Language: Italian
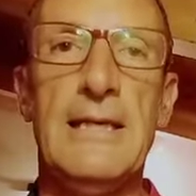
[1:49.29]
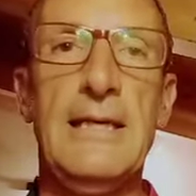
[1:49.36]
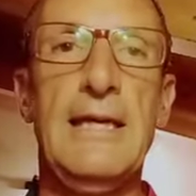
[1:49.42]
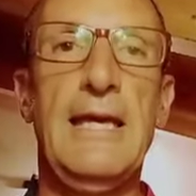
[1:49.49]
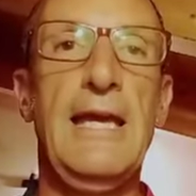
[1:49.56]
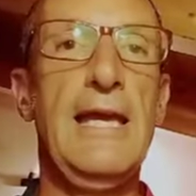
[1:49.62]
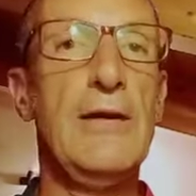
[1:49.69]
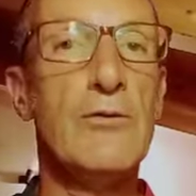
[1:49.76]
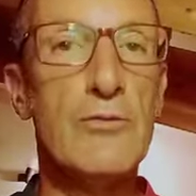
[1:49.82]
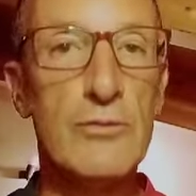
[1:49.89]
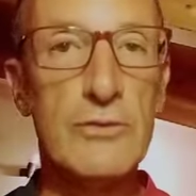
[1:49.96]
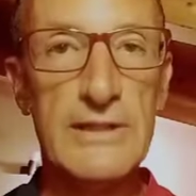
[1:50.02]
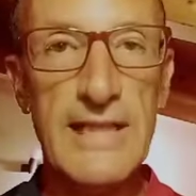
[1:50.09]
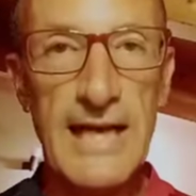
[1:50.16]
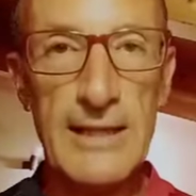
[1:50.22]
E un
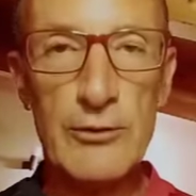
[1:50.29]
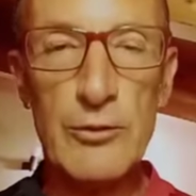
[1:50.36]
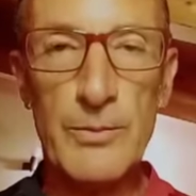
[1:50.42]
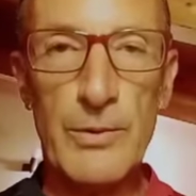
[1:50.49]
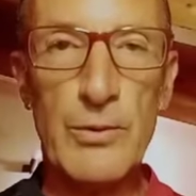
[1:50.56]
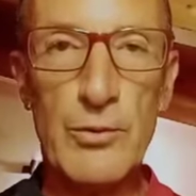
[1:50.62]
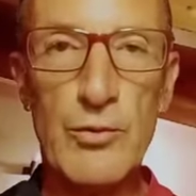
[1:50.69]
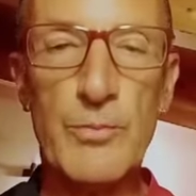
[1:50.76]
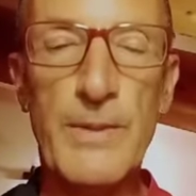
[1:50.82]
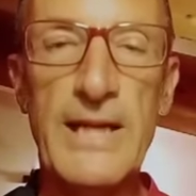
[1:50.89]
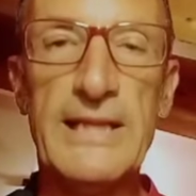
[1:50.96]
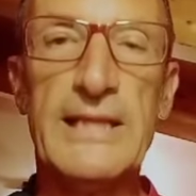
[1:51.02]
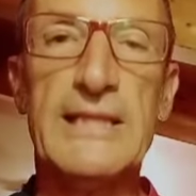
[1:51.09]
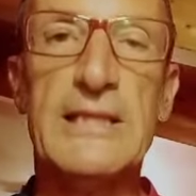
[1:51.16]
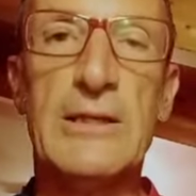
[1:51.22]
dato preoccupante
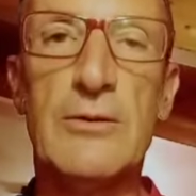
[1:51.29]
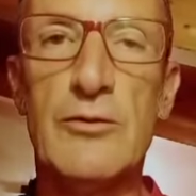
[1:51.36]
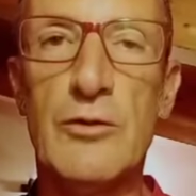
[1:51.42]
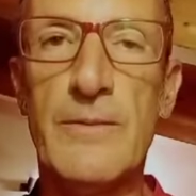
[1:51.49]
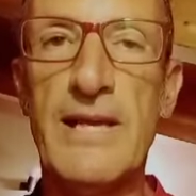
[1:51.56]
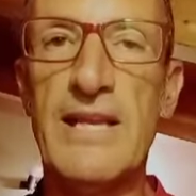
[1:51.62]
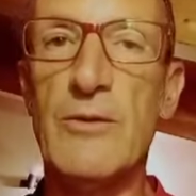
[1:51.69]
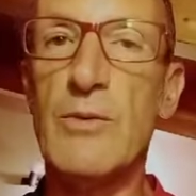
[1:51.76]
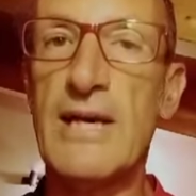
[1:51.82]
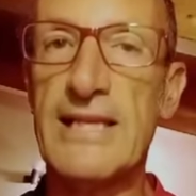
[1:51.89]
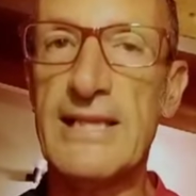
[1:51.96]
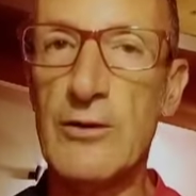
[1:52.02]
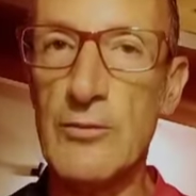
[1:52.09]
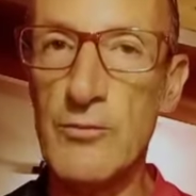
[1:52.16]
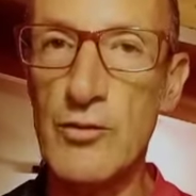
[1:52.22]
secondo me riguarda
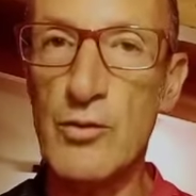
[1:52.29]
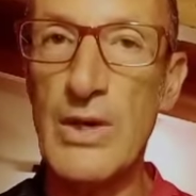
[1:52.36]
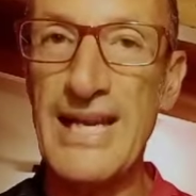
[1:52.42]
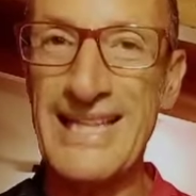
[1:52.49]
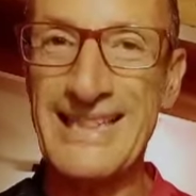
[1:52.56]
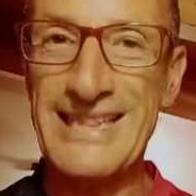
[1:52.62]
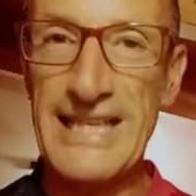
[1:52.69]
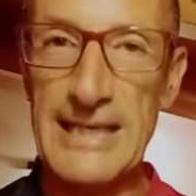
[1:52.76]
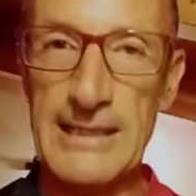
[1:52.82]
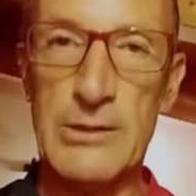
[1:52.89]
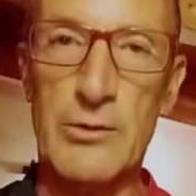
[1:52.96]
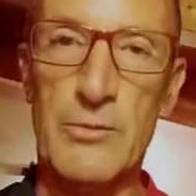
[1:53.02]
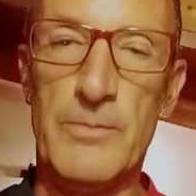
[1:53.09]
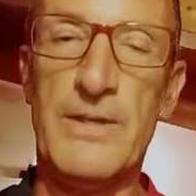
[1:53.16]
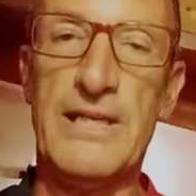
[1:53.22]
comunque l'attacco,
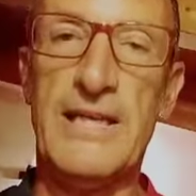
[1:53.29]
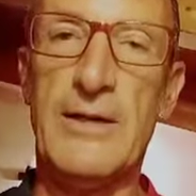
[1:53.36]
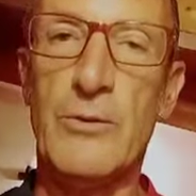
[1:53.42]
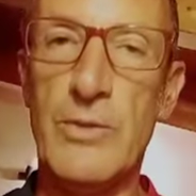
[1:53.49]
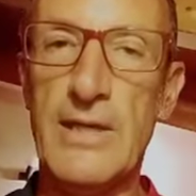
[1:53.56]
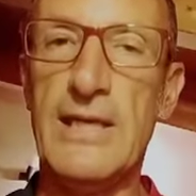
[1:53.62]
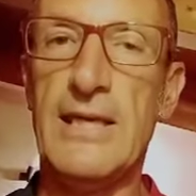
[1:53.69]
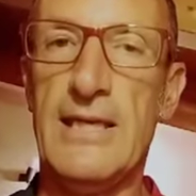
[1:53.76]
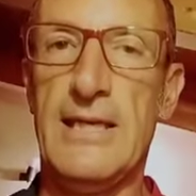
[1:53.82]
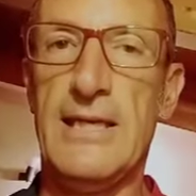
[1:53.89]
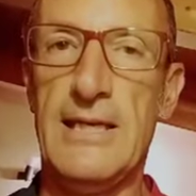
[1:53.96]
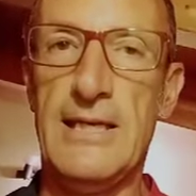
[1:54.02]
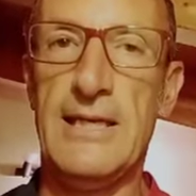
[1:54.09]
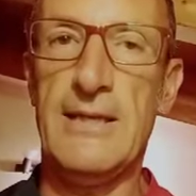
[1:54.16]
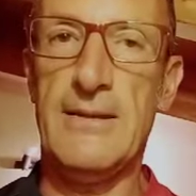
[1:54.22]
perché qui,
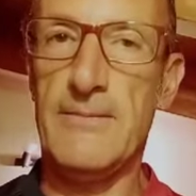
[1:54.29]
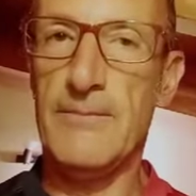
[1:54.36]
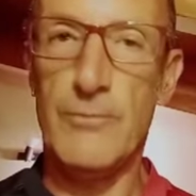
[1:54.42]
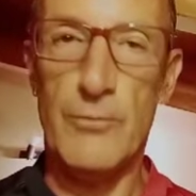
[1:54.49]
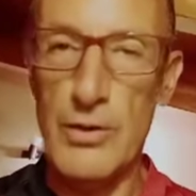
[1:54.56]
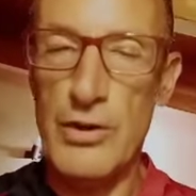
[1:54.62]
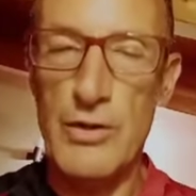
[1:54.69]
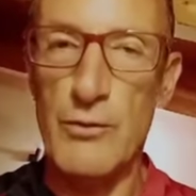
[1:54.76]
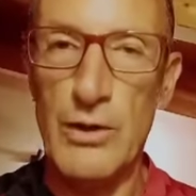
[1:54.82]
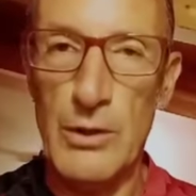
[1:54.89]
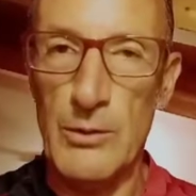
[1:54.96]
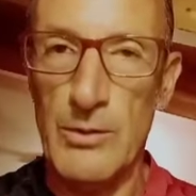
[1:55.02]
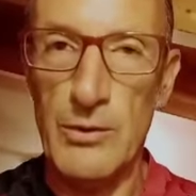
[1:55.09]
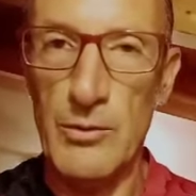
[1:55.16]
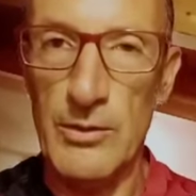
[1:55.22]
eh, qui ci vuole
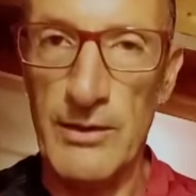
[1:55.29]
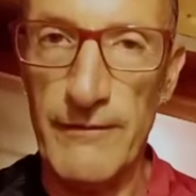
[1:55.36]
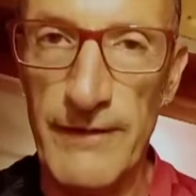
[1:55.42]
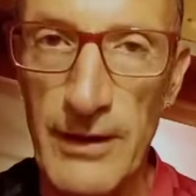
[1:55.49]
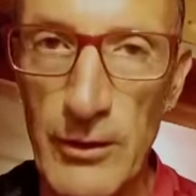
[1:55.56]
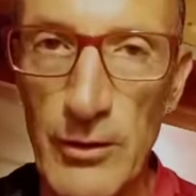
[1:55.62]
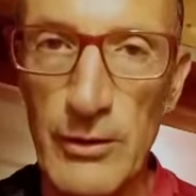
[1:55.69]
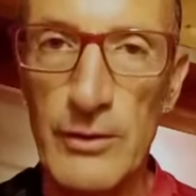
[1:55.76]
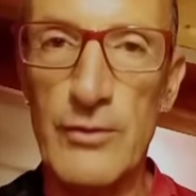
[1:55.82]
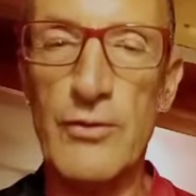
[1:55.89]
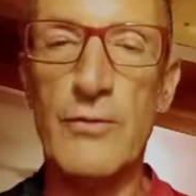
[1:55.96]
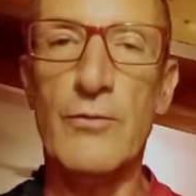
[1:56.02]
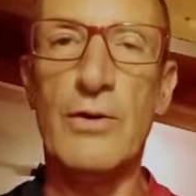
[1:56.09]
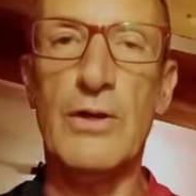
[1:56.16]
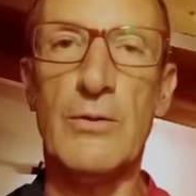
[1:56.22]
qualcuno che fa gol, ci
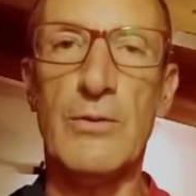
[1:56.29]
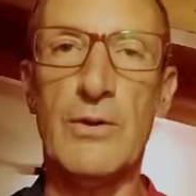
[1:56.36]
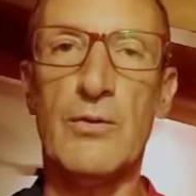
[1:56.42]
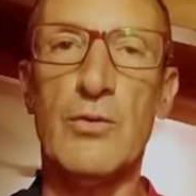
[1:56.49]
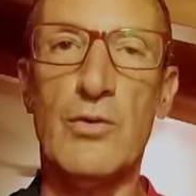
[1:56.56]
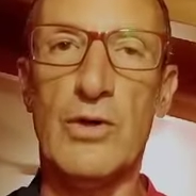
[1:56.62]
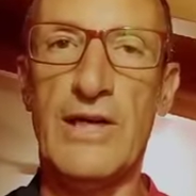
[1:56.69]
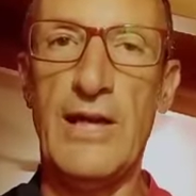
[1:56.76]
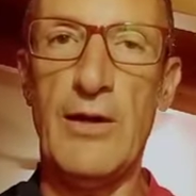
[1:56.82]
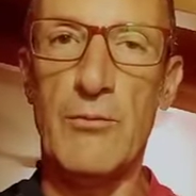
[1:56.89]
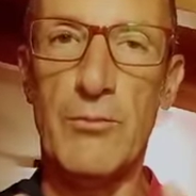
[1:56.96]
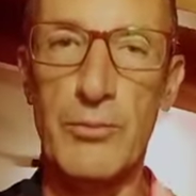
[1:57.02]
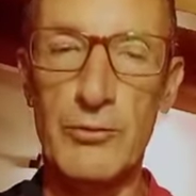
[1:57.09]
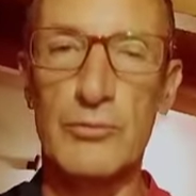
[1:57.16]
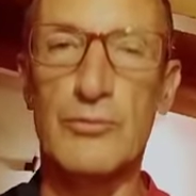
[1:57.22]
vuole qualcuno che è un
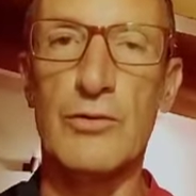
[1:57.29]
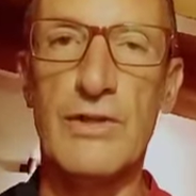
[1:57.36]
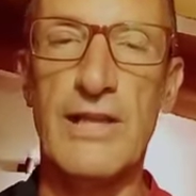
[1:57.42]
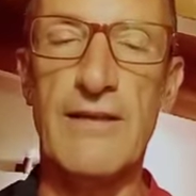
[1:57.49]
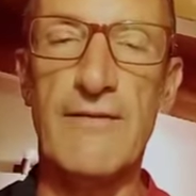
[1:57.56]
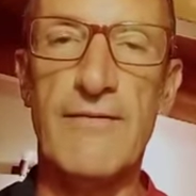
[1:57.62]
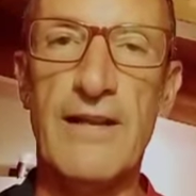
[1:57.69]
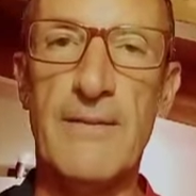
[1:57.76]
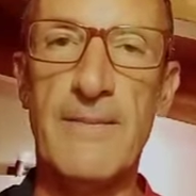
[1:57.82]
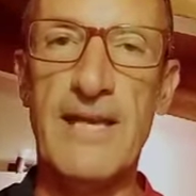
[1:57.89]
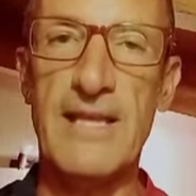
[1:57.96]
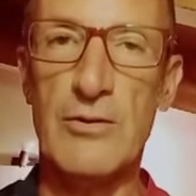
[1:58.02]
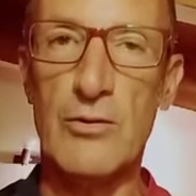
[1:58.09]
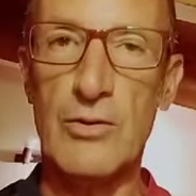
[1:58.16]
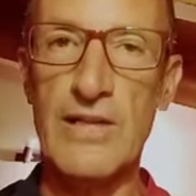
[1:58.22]
punto di
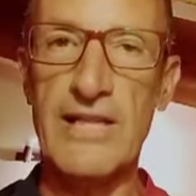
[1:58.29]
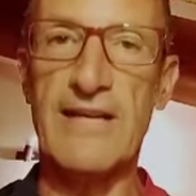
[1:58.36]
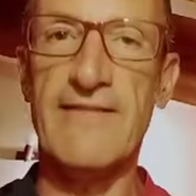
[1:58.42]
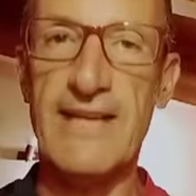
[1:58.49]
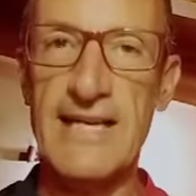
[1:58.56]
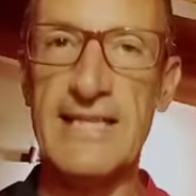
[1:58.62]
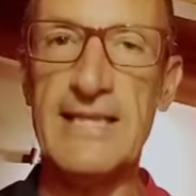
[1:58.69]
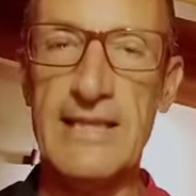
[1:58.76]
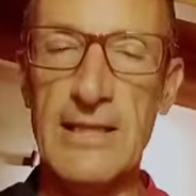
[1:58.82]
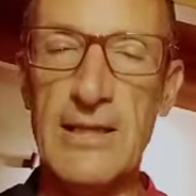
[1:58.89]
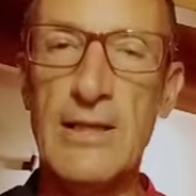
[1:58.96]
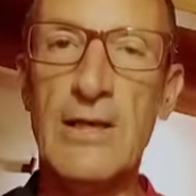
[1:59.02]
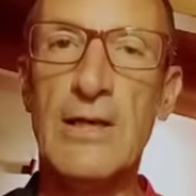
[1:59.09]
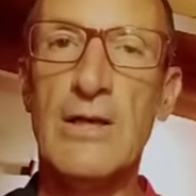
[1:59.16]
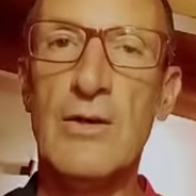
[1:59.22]
riferimento lì davanti,
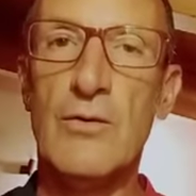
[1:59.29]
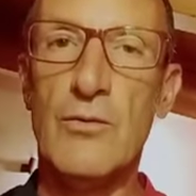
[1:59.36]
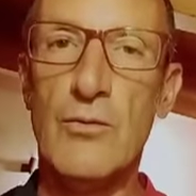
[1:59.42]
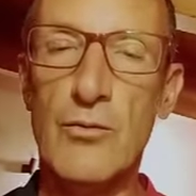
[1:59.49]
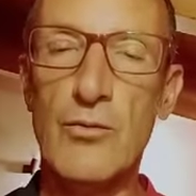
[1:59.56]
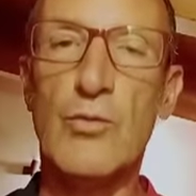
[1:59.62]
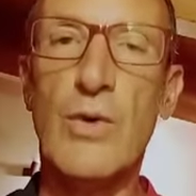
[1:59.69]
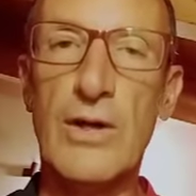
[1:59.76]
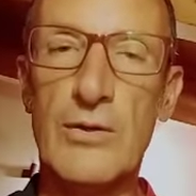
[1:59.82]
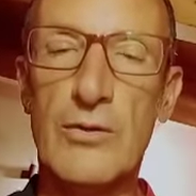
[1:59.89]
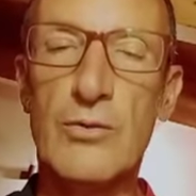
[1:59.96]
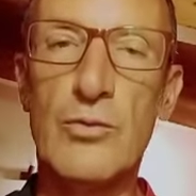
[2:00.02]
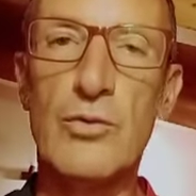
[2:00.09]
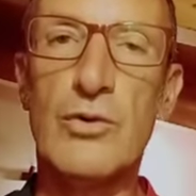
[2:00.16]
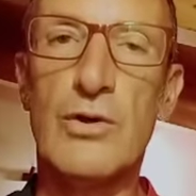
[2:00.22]
un
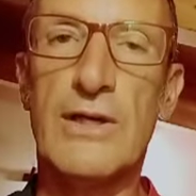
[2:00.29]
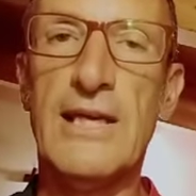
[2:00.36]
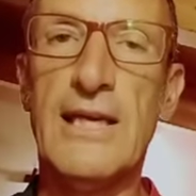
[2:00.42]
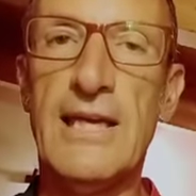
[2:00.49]
qualcuno che